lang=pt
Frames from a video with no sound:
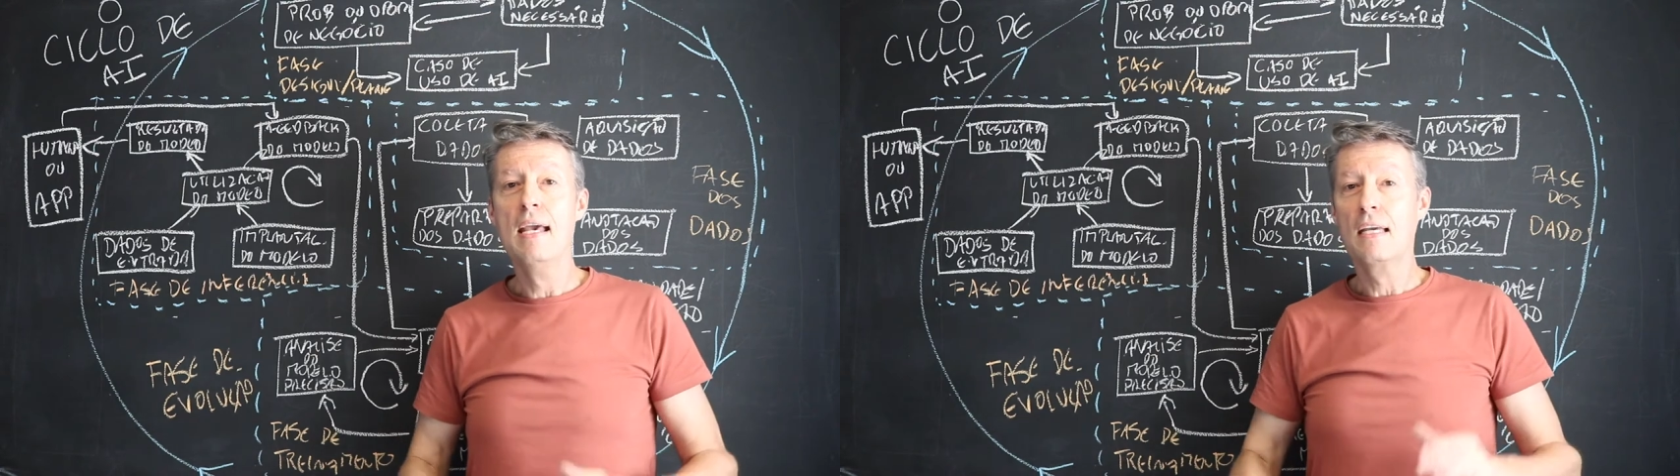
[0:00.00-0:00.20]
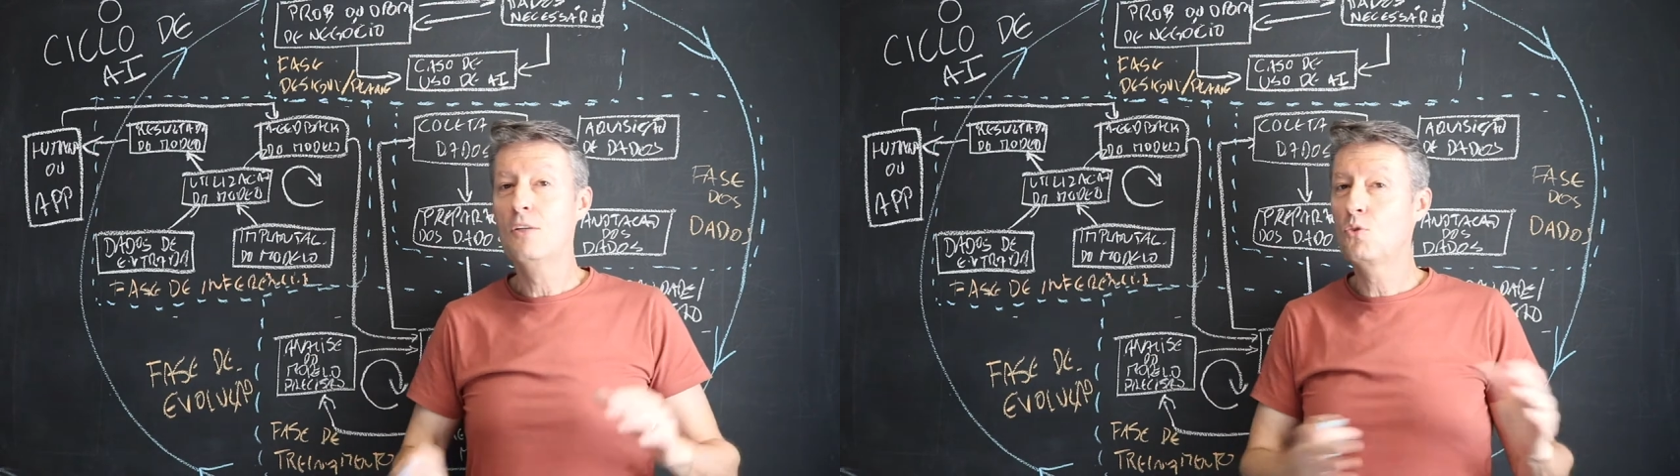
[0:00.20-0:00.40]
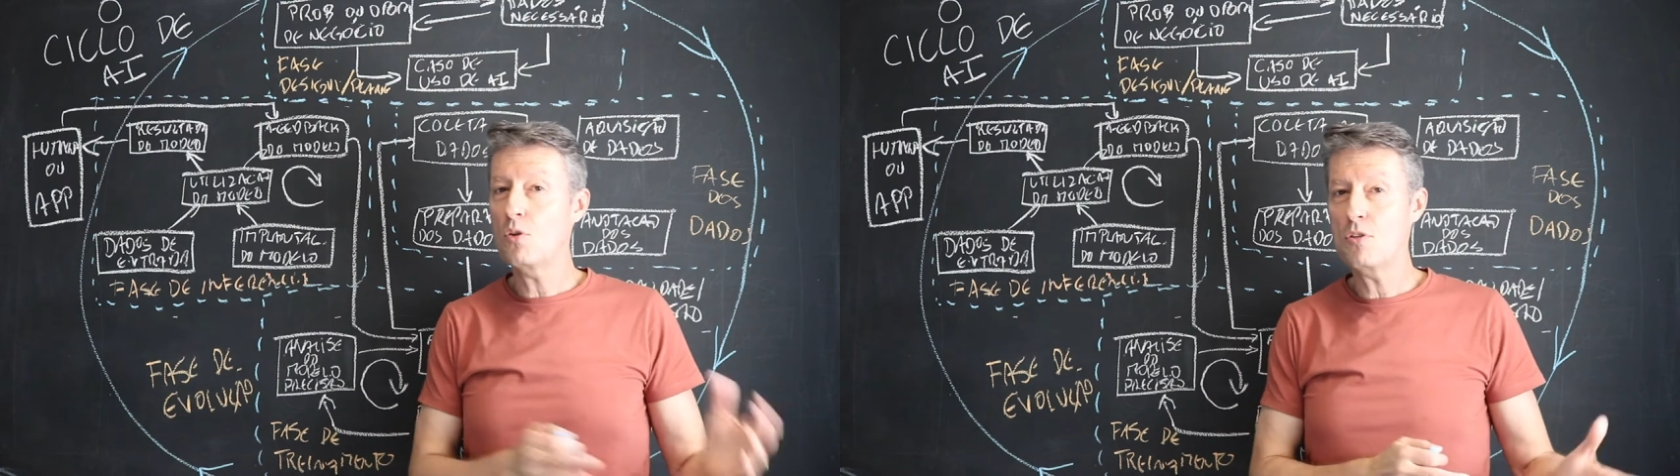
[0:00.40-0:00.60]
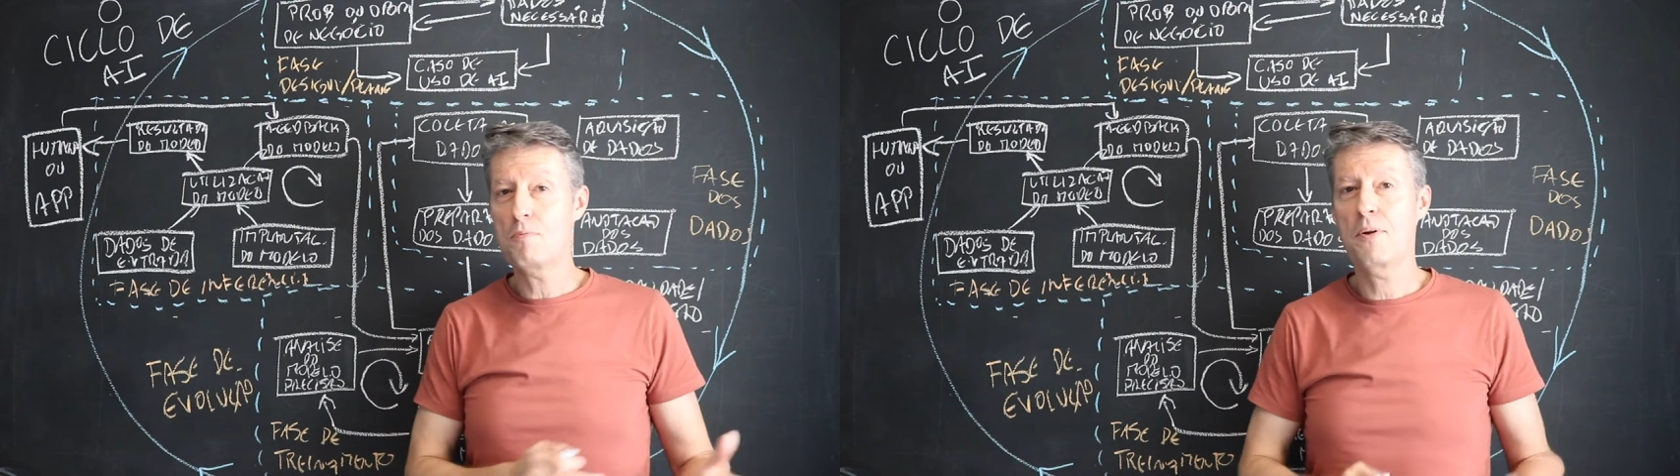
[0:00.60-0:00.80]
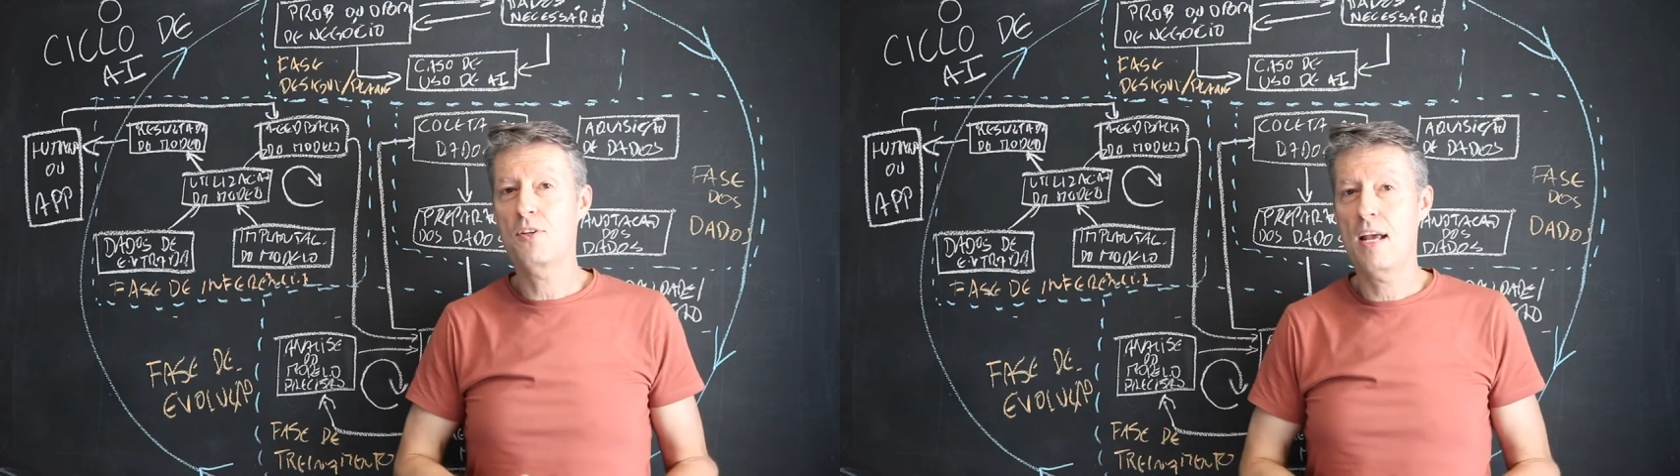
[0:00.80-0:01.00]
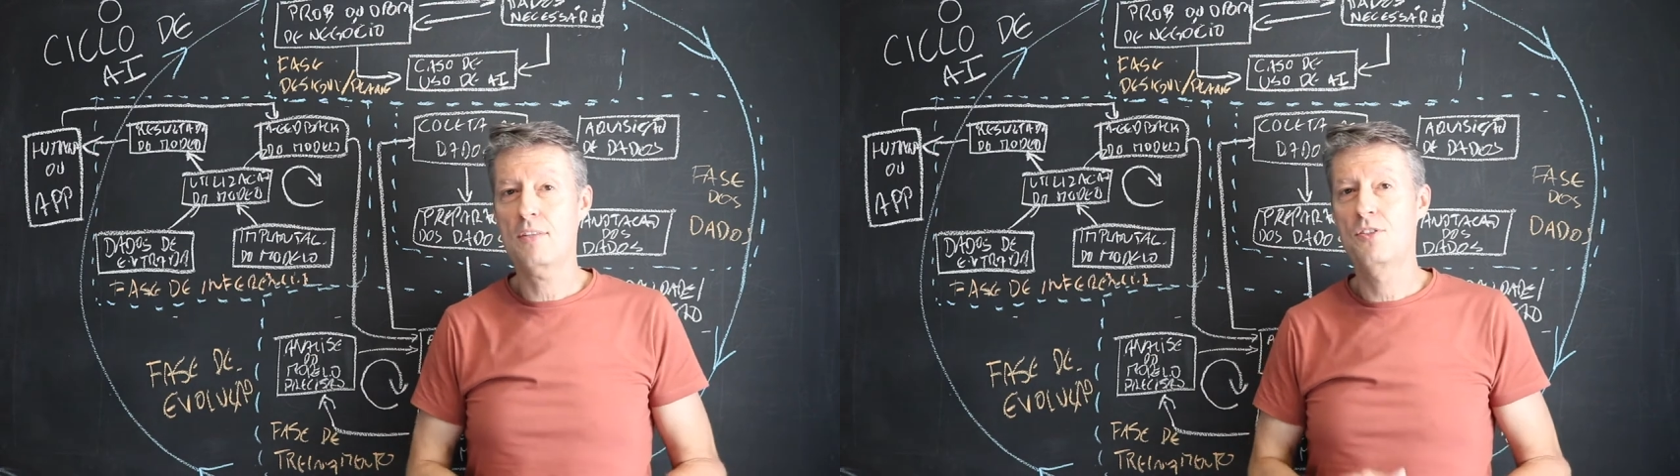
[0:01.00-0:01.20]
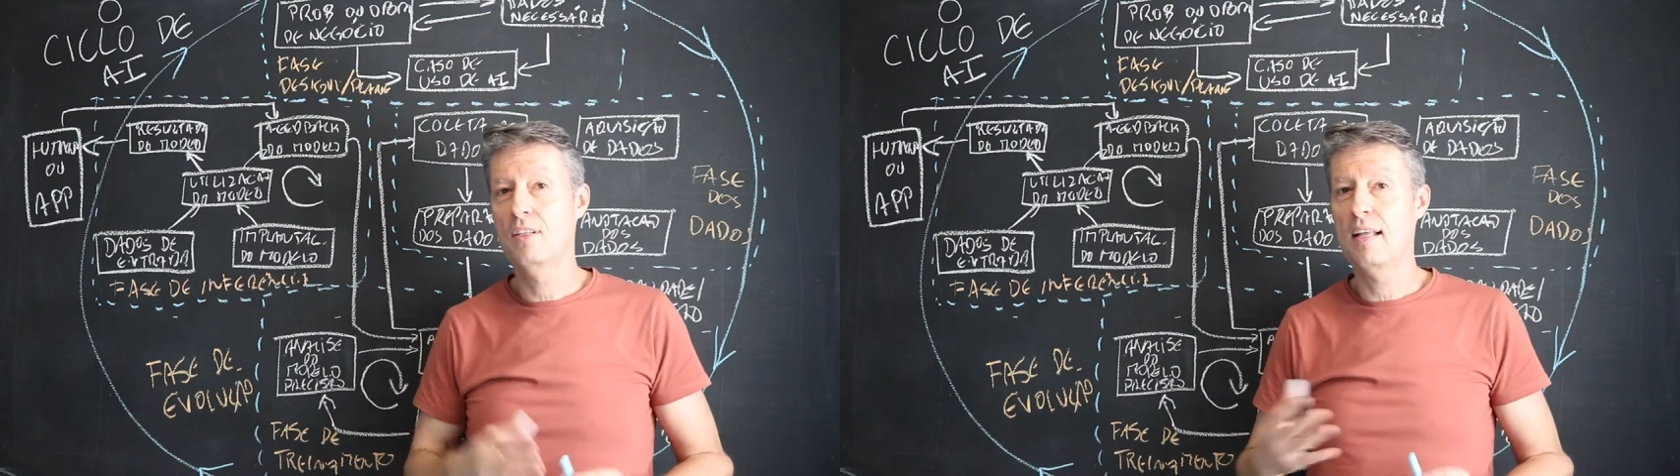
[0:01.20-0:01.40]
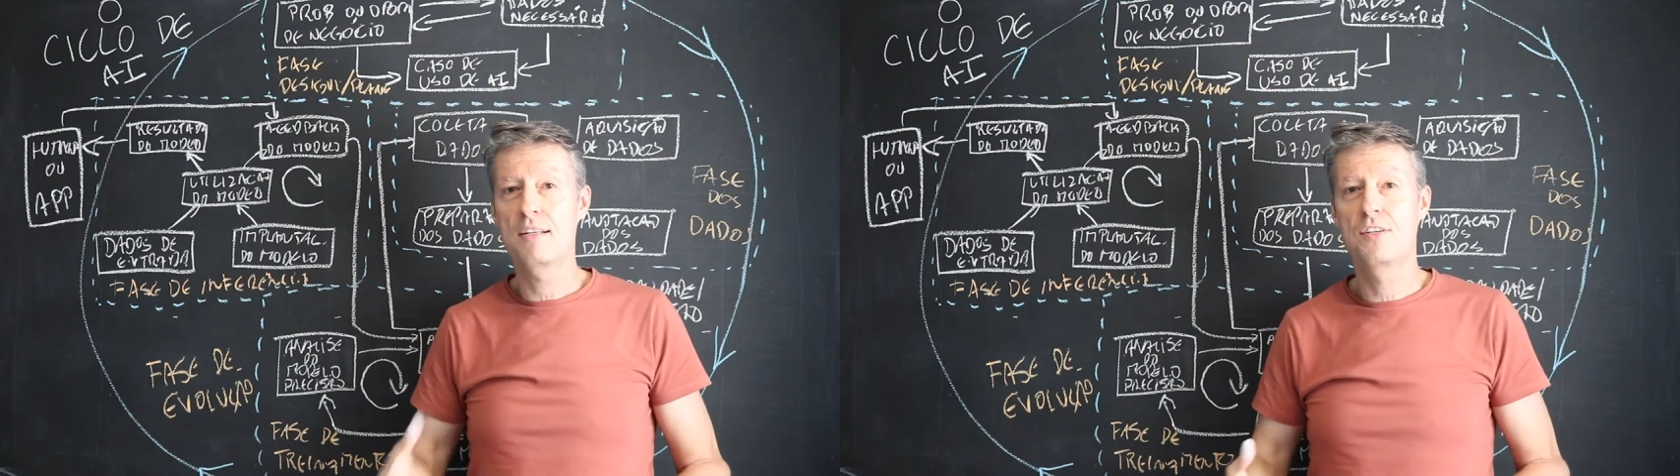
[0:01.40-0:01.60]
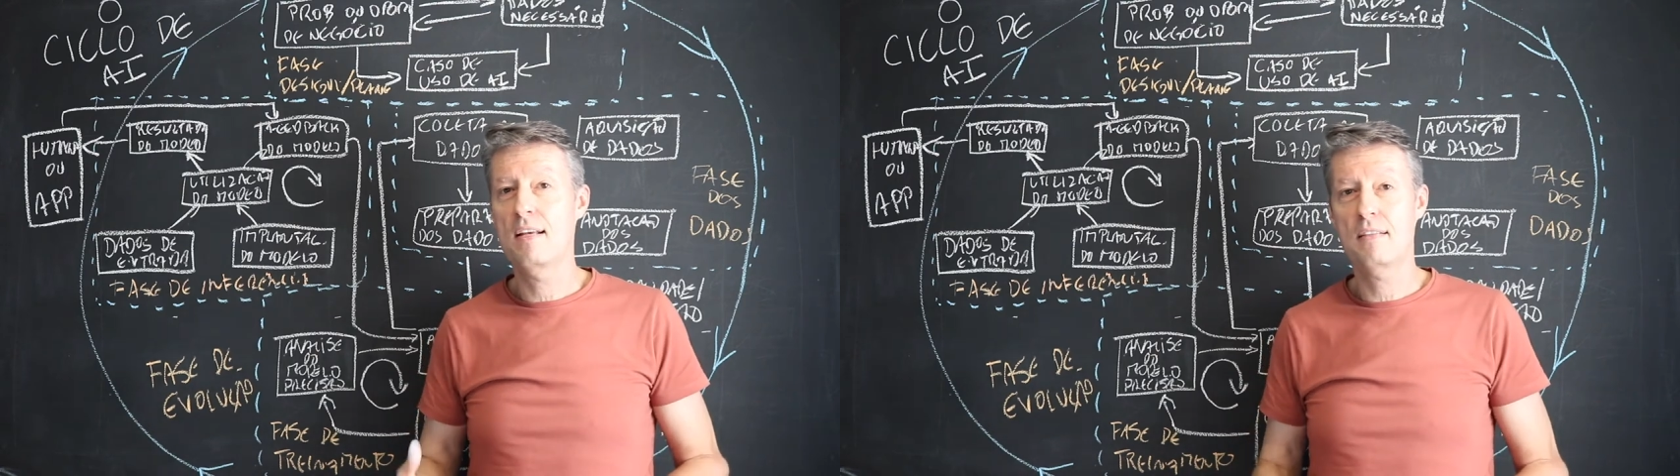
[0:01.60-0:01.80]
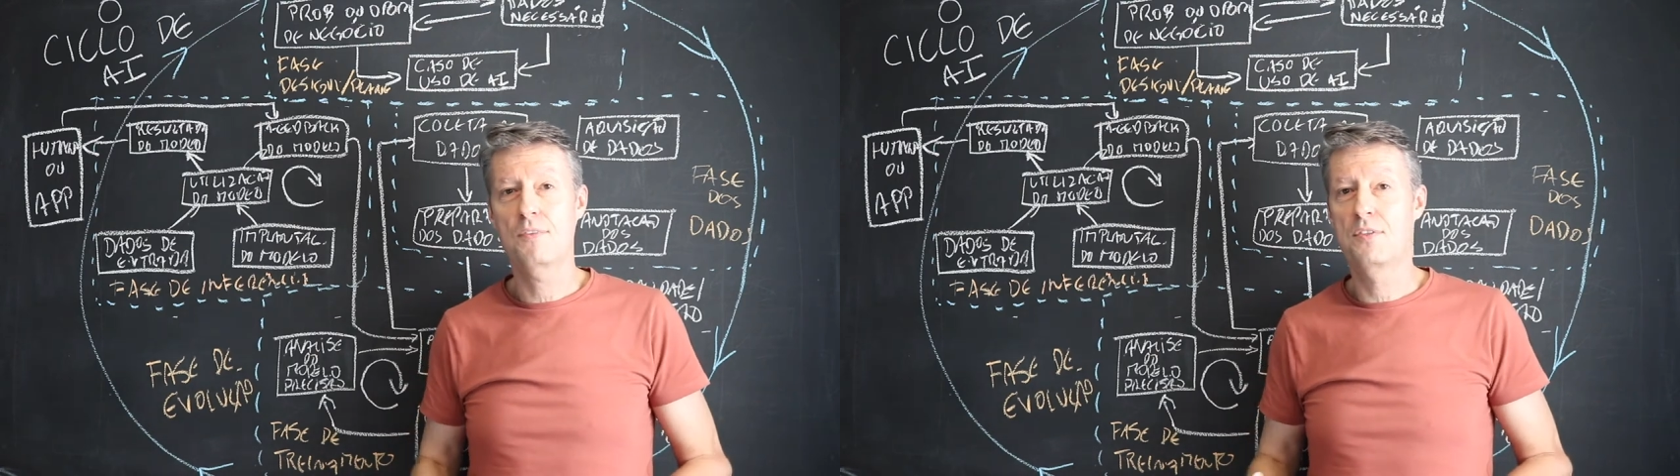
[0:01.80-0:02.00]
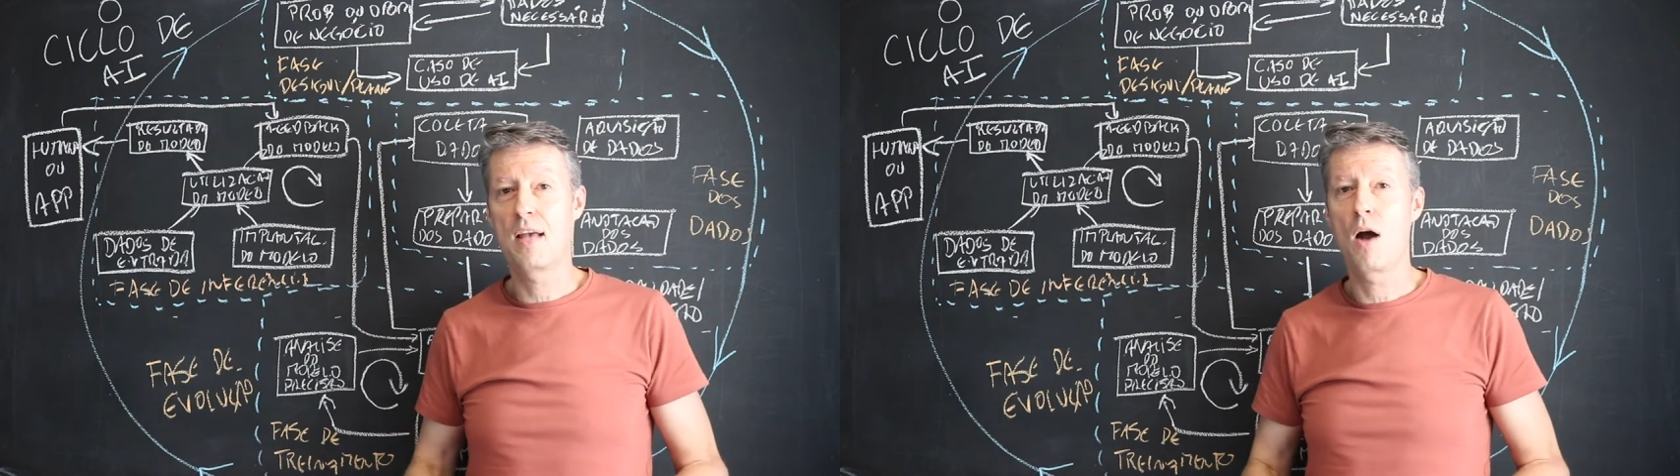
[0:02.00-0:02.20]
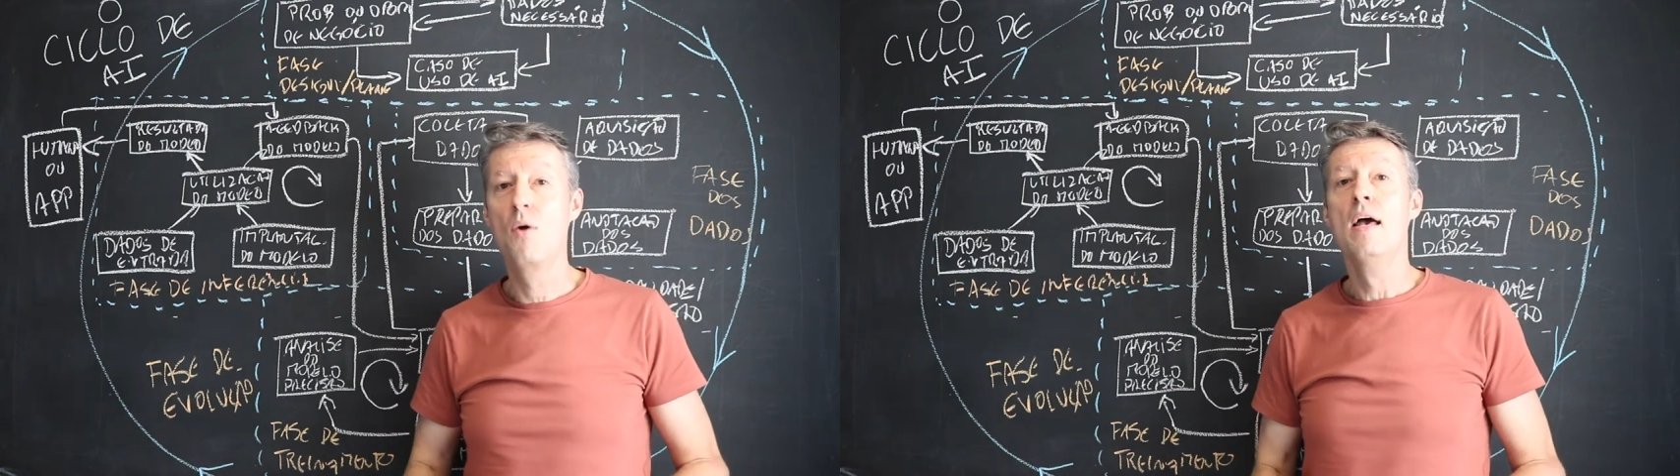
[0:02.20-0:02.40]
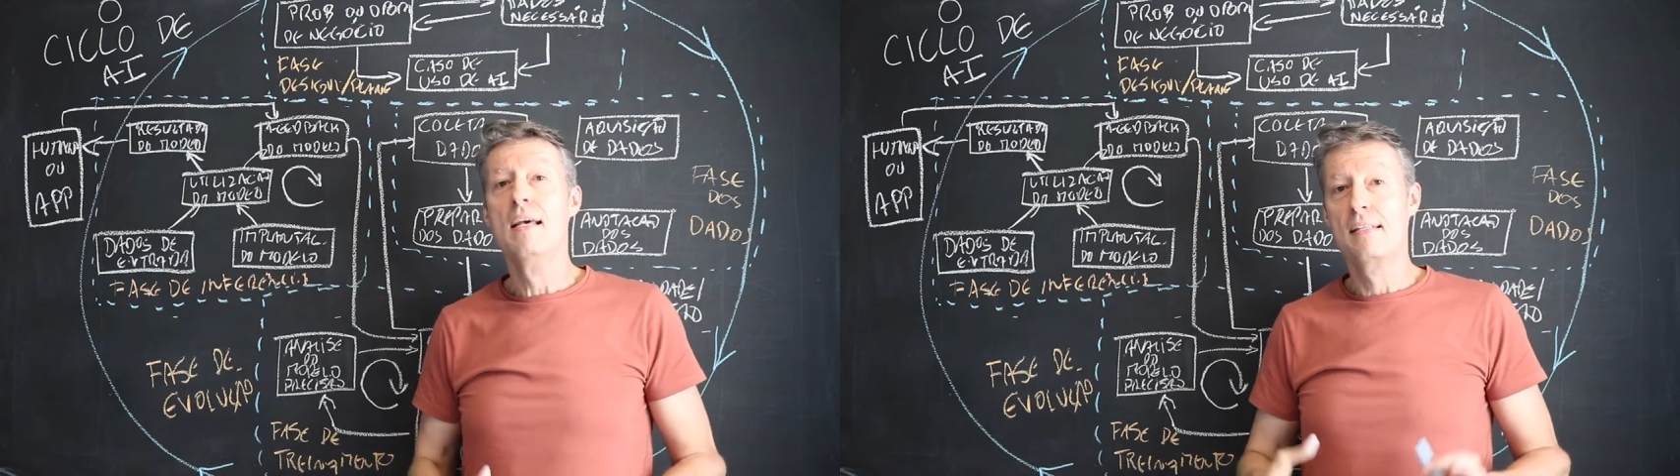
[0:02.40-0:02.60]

que em todos os projetos de inteligência artificial,